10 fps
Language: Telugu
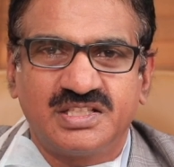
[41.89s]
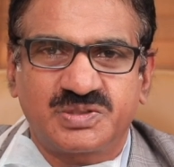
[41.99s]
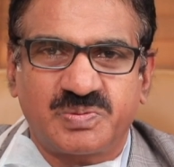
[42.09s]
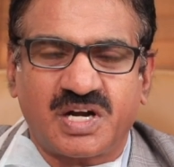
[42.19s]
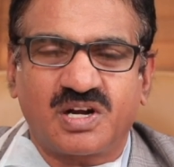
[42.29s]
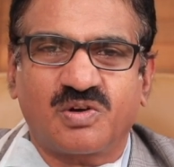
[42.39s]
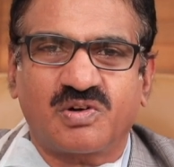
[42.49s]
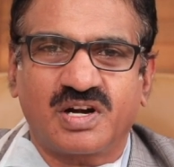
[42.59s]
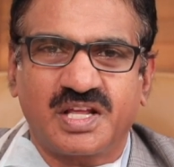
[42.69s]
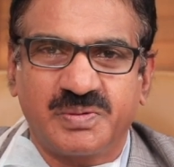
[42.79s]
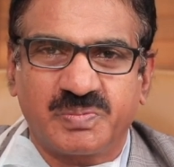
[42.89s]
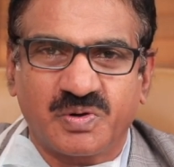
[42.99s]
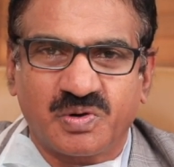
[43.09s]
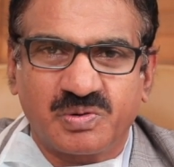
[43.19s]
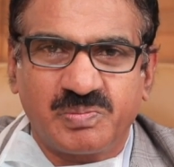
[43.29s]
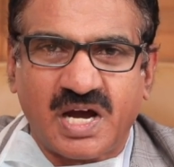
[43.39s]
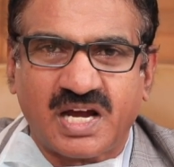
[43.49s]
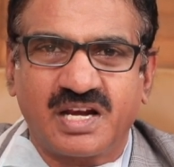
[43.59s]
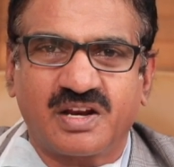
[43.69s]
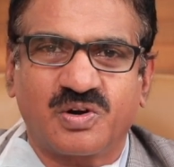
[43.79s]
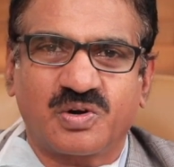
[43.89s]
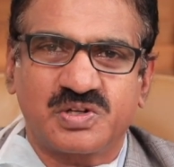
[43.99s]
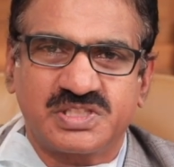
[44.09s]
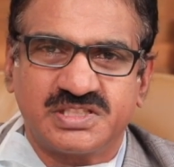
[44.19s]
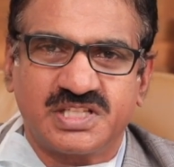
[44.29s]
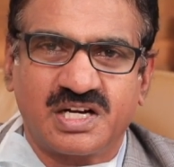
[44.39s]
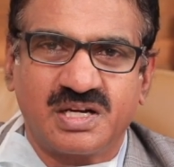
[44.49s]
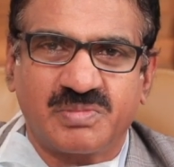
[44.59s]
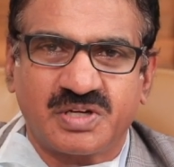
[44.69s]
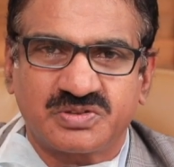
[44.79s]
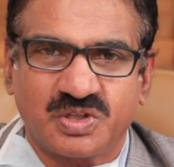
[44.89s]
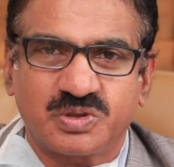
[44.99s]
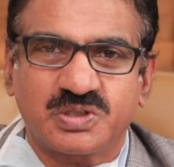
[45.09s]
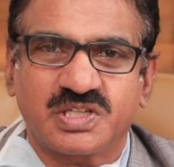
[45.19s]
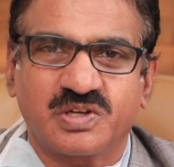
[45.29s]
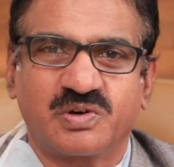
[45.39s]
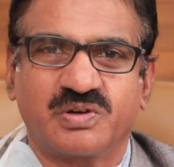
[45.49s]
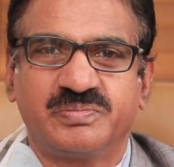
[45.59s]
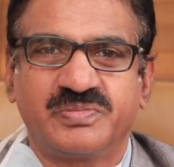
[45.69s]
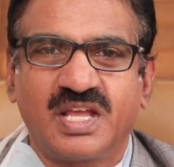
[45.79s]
స్ప్రెడ్ అవ్వకుండా ఇప్పటివరకు బాగానే కంట్రోల్ చేశారని మనం సంతోషంగా ఉన్నాం